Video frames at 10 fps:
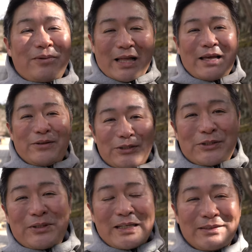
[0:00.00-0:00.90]
またよろし
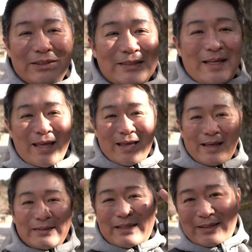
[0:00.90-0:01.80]
くお願いします。
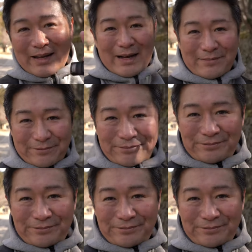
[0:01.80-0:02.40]
さよなら。